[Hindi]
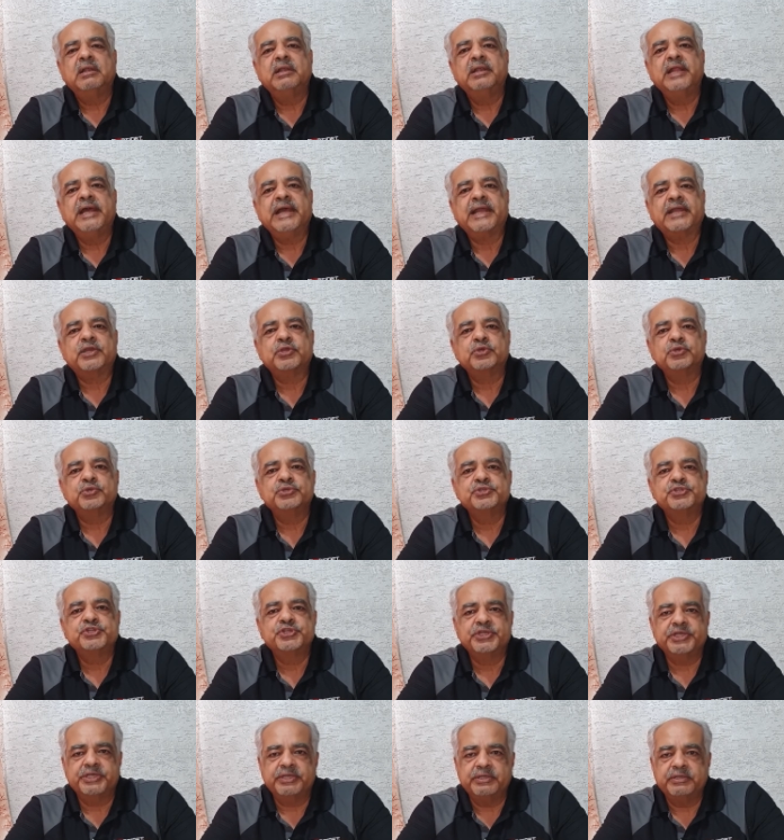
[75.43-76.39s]

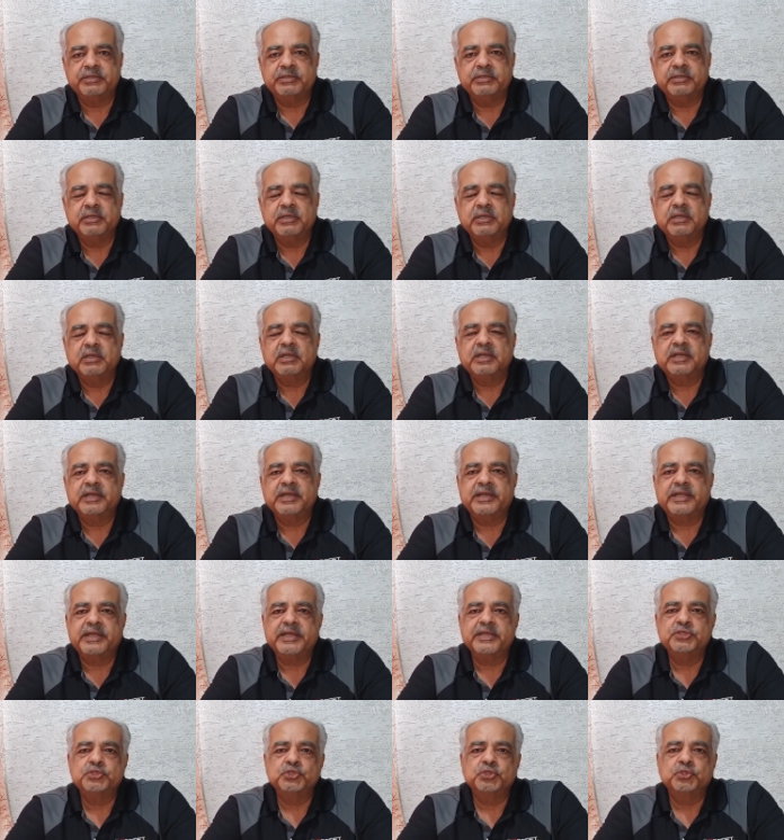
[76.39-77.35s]
लैक्टोजिन
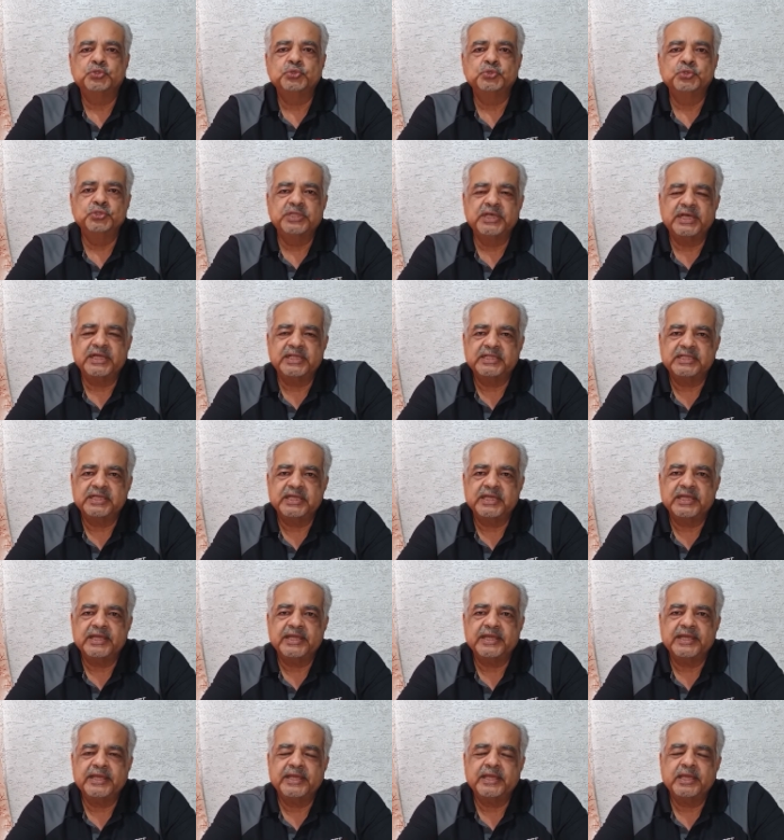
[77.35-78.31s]
करके जो दूध आता
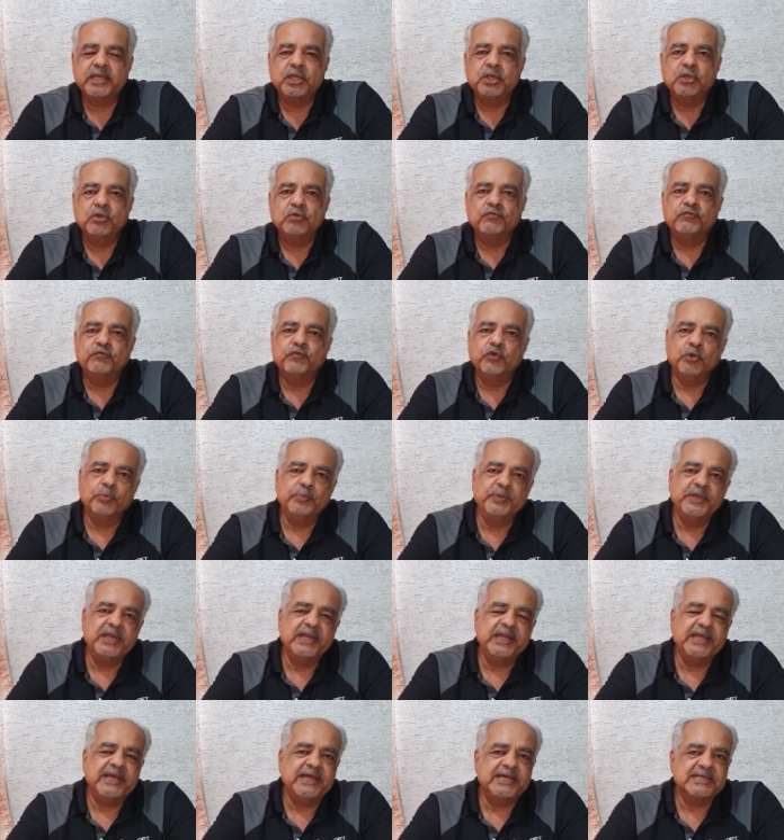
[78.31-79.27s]
है वो
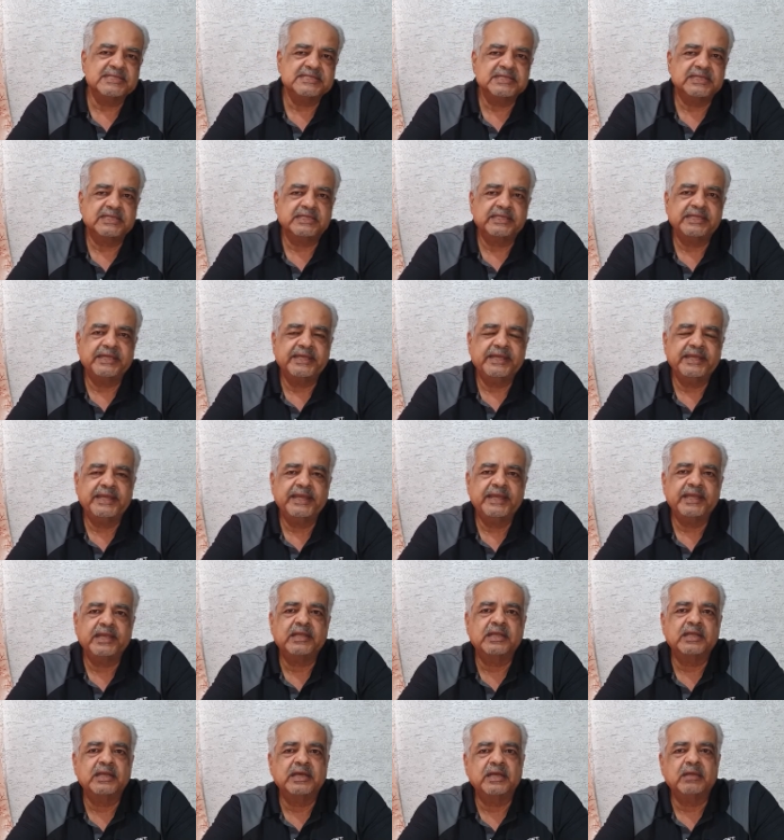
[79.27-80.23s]
भी ले आ सकते
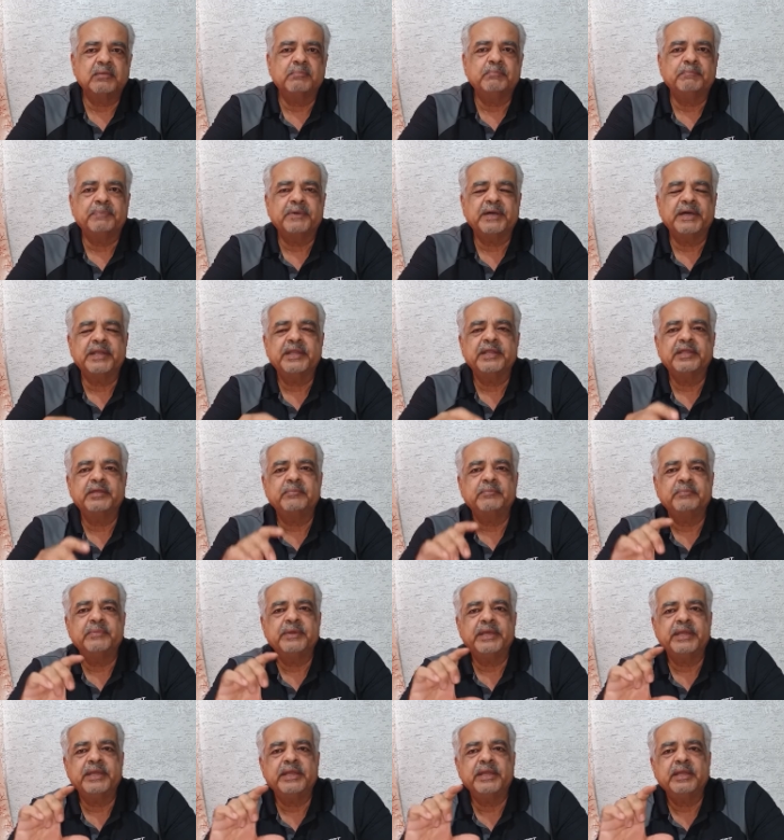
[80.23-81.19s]
हैं गर्म पानी
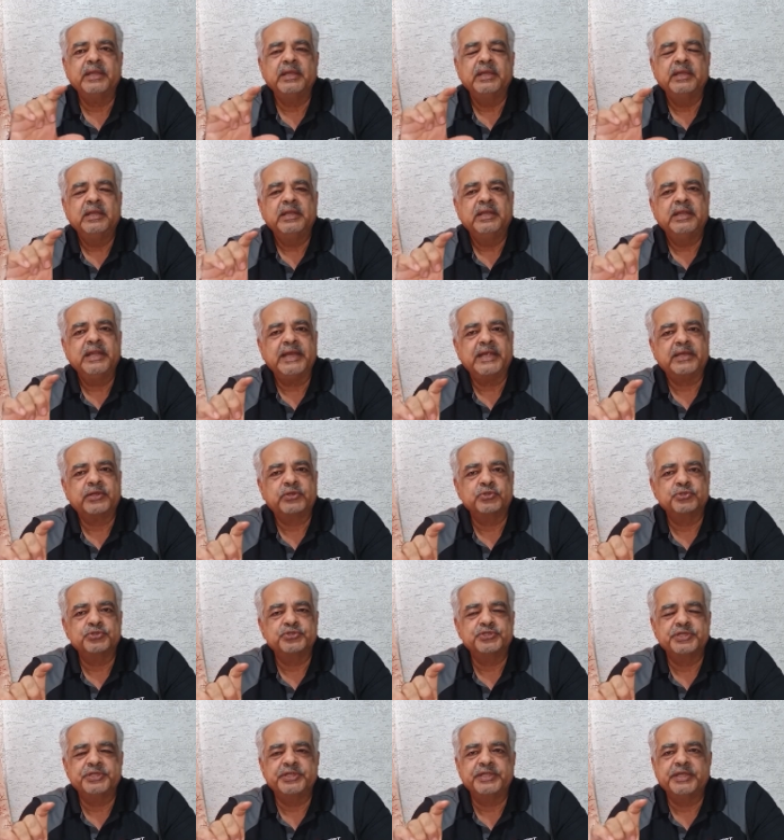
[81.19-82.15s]
में
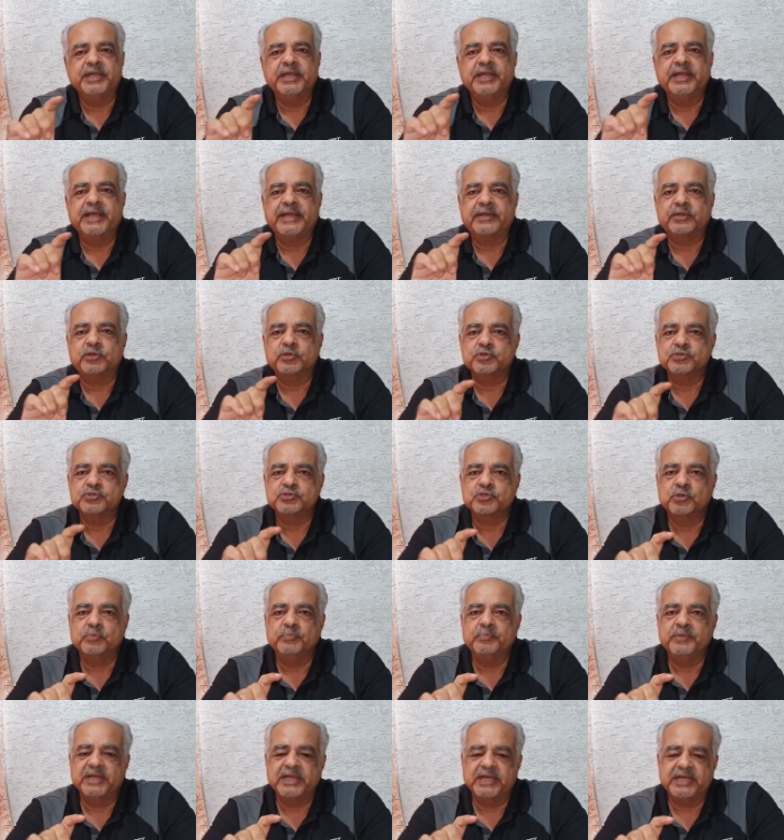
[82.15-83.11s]
लैक्टोजन या लैक्टोज
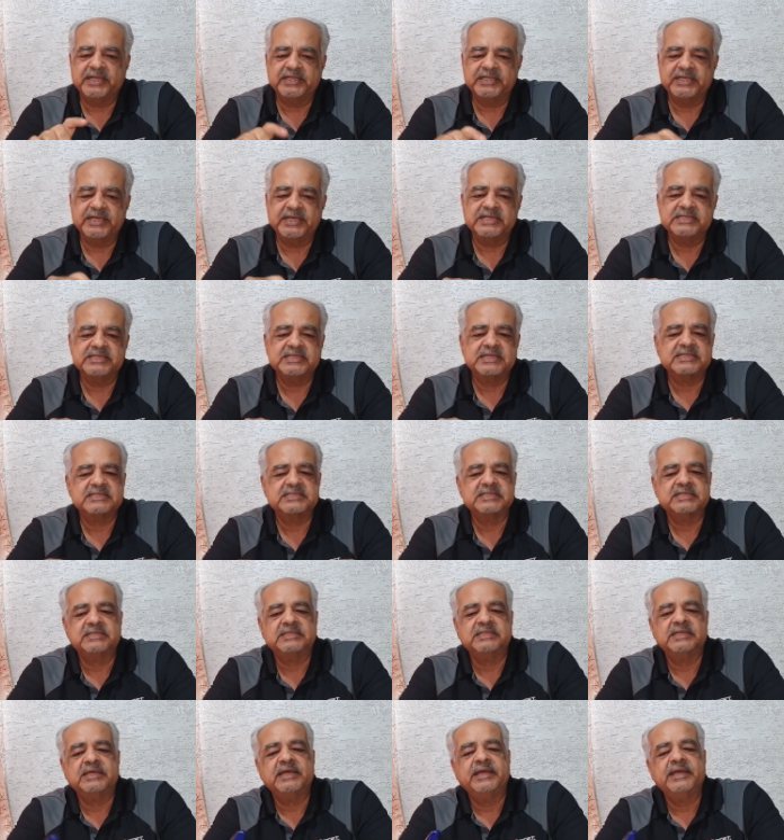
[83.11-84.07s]
को मिला दिया जा
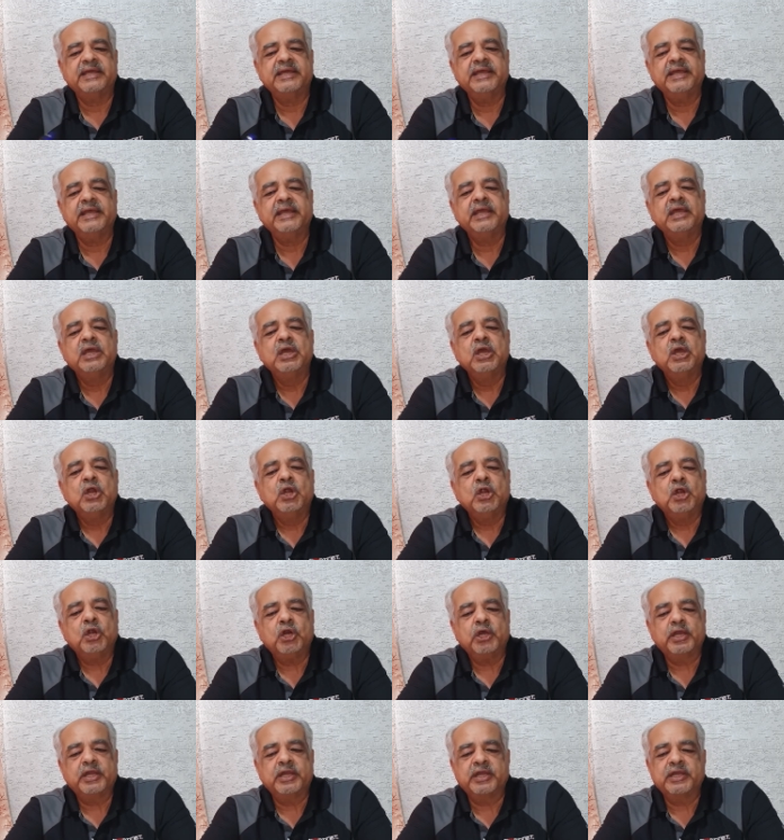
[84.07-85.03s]
सकता है
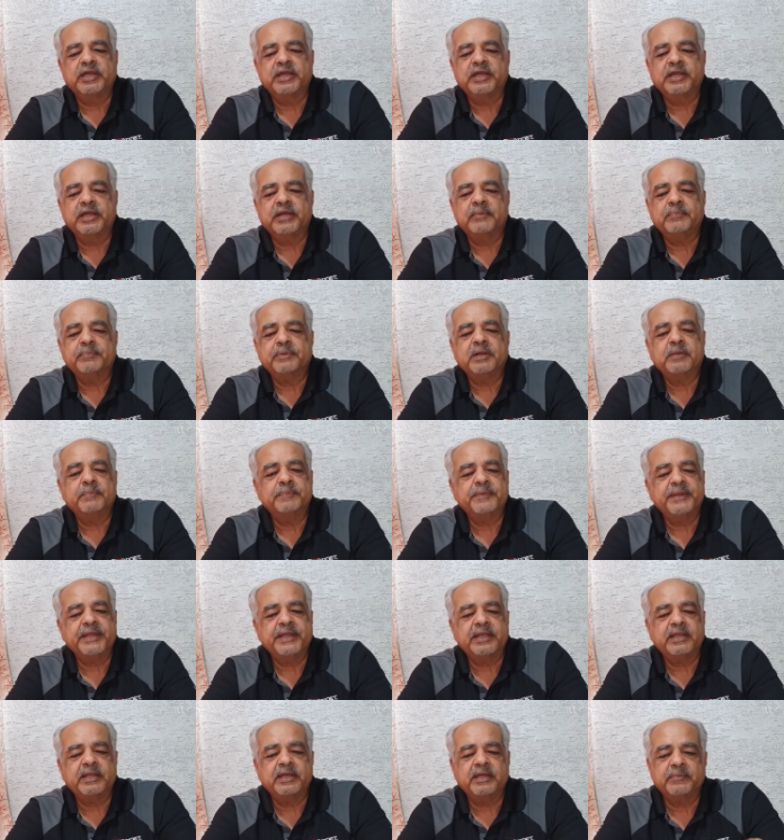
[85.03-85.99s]
और अगर आप
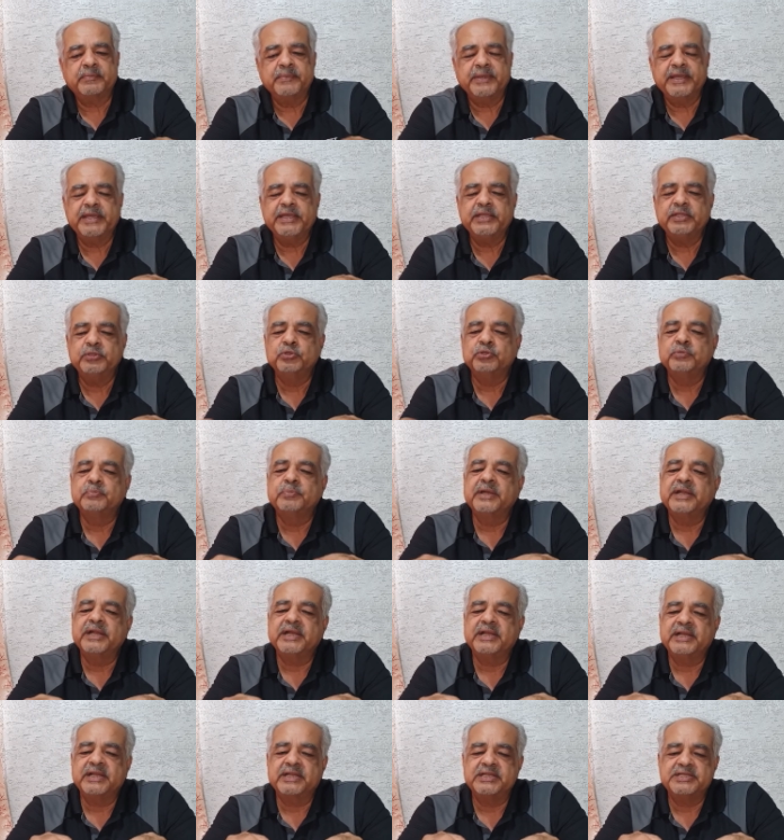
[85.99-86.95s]
अपने घर में ही दूध
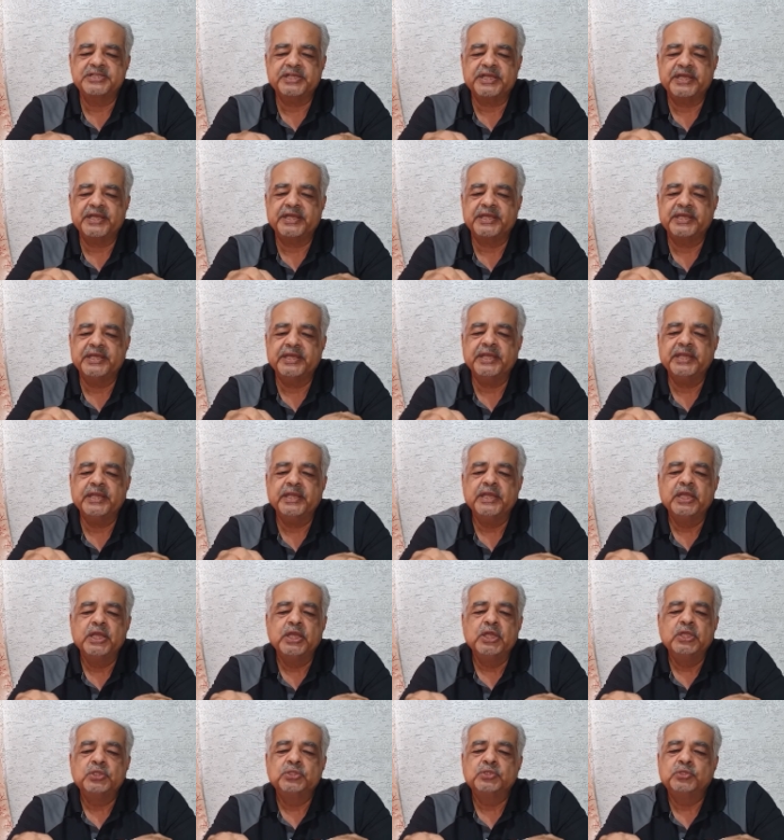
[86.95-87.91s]
बनाना चाहें
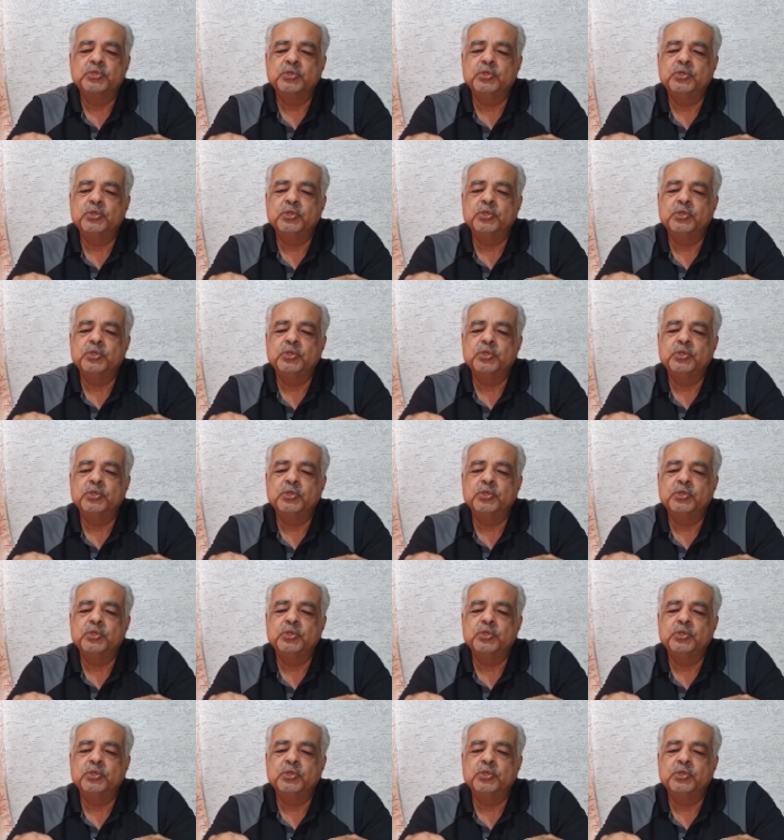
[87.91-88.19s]
तो